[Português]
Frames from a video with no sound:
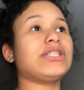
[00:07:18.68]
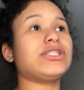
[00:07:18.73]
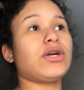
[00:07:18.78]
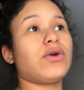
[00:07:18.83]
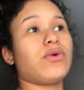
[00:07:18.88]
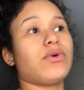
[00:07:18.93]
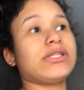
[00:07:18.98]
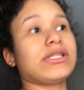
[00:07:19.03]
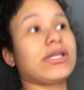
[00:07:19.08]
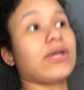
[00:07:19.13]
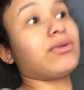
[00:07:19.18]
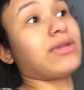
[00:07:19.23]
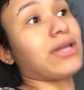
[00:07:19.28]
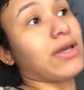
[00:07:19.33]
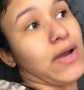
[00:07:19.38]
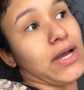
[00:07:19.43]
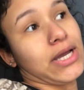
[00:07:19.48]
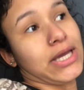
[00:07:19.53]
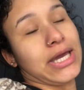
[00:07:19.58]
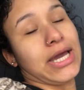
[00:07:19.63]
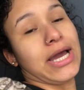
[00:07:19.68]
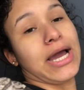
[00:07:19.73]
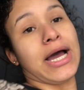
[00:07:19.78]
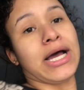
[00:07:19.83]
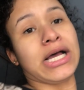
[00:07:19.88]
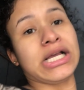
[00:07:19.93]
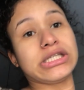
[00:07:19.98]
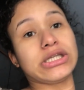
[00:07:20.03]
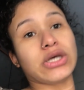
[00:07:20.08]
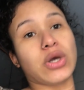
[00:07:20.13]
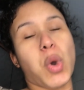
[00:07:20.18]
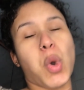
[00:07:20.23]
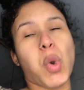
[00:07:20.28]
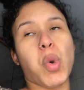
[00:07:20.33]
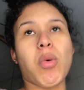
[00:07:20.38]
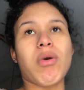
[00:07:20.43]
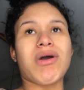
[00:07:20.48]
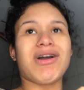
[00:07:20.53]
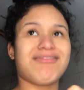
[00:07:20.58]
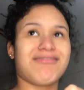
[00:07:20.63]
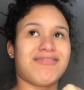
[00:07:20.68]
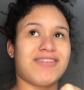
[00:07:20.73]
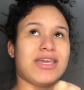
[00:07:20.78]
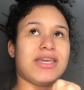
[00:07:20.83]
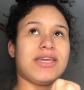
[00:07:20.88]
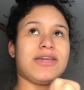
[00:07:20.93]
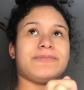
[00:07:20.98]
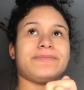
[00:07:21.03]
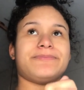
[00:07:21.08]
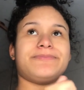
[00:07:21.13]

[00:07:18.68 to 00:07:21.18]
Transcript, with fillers: de arroz que eu tenho aqui em casa ou com aveia